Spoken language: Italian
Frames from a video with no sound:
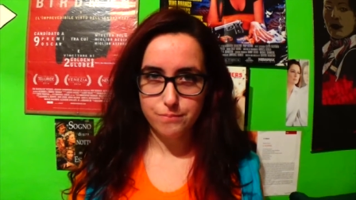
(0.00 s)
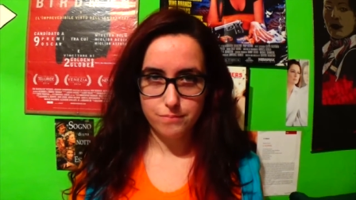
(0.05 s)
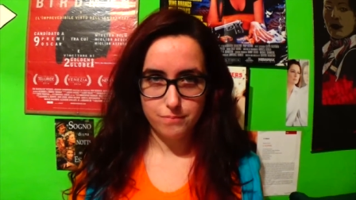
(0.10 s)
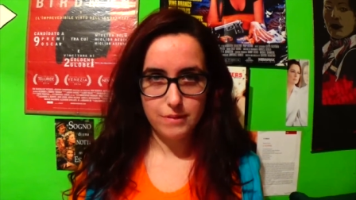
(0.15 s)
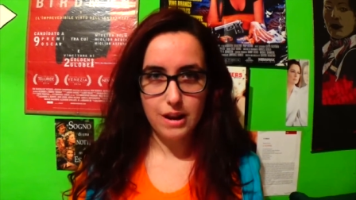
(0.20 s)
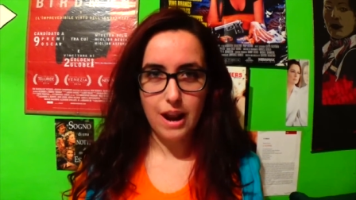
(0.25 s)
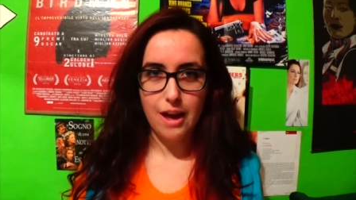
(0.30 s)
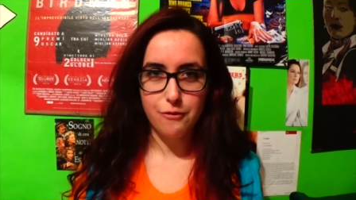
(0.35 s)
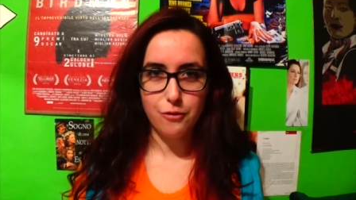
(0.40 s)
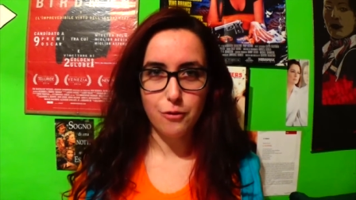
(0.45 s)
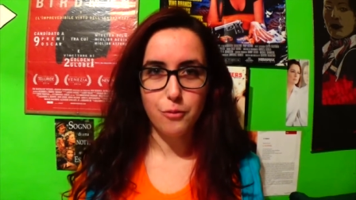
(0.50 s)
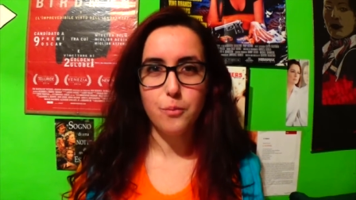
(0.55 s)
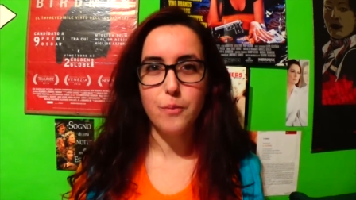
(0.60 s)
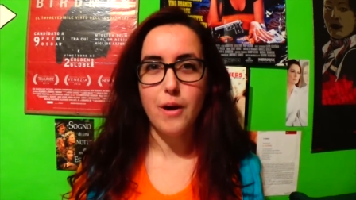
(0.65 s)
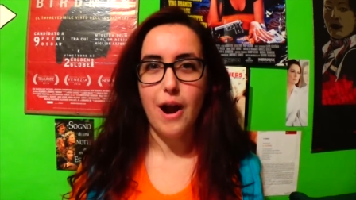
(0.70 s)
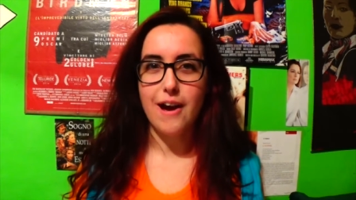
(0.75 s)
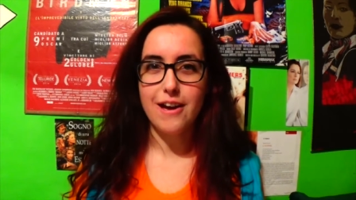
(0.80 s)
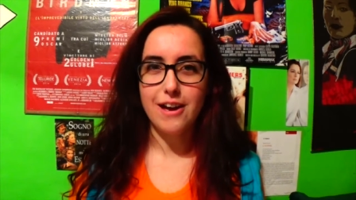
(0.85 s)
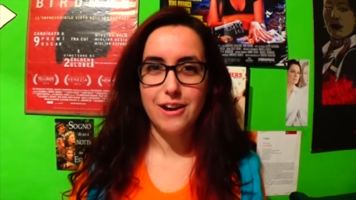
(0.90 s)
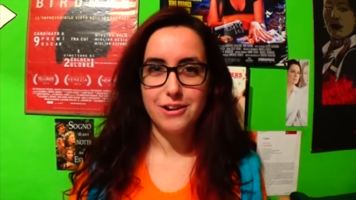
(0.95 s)
Life of
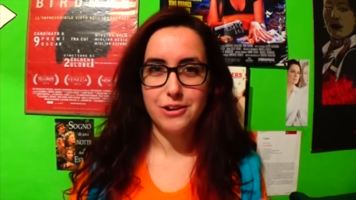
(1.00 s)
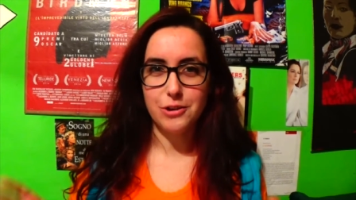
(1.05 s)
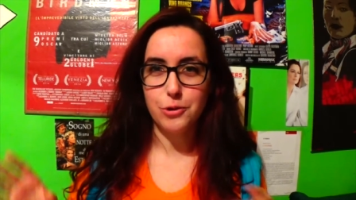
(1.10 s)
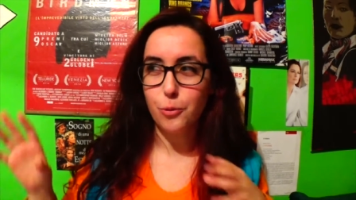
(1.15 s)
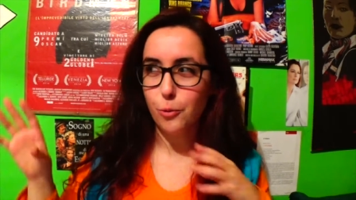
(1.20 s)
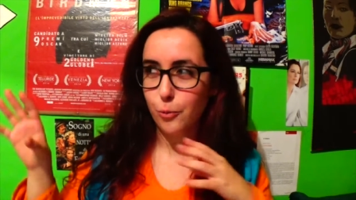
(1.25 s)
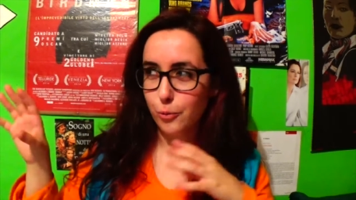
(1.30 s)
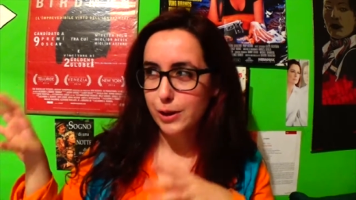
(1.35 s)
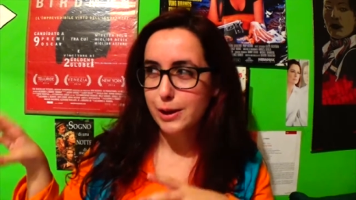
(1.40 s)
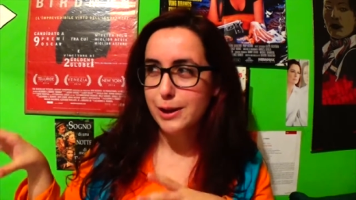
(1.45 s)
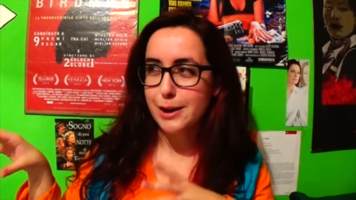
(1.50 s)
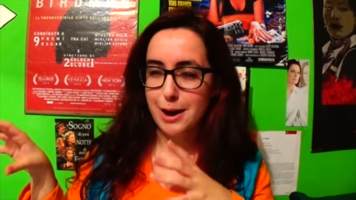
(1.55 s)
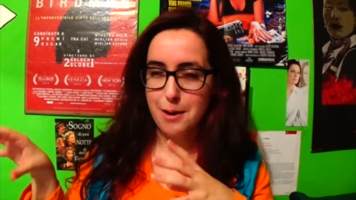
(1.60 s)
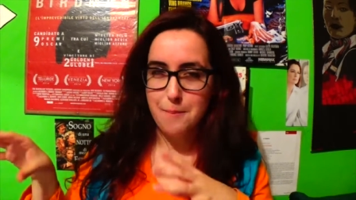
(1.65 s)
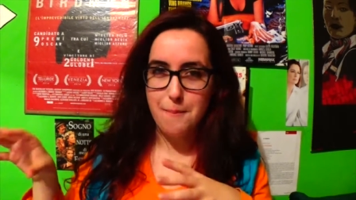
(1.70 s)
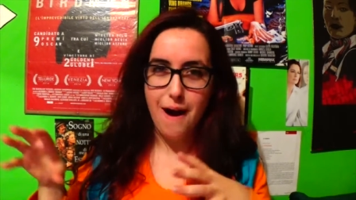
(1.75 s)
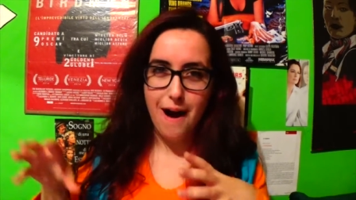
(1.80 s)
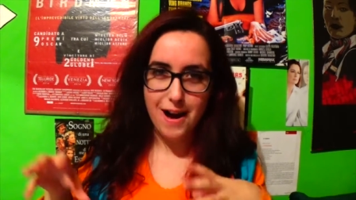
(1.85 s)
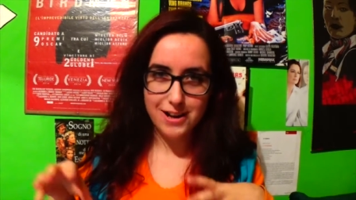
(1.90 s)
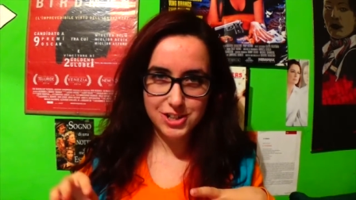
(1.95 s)
Brian in cui i re
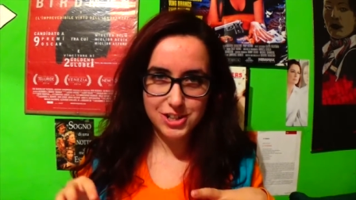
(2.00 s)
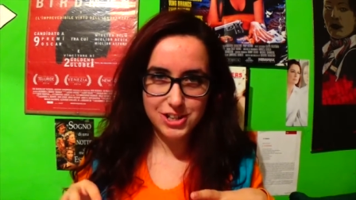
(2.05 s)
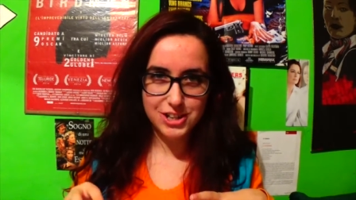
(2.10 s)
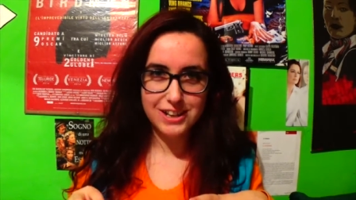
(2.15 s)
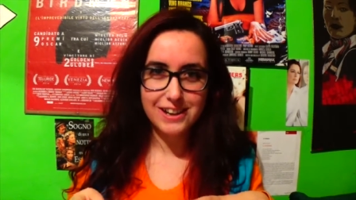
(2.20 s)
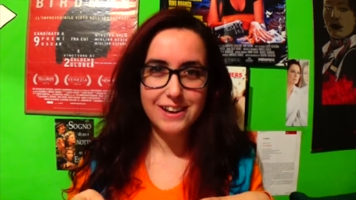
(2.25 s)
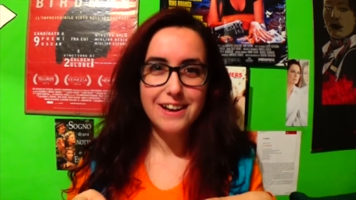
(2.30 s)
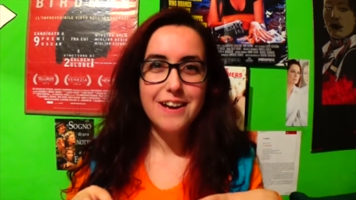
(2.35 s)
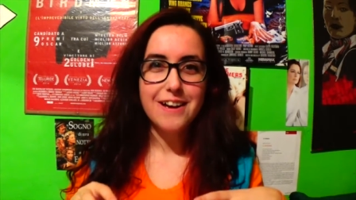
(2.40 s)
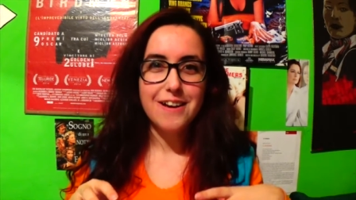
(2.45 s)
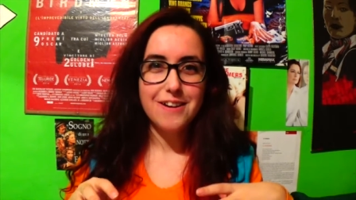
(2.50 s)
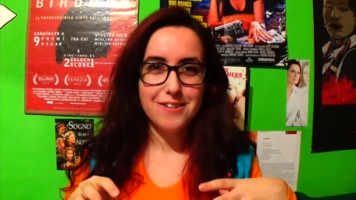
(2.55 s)
magi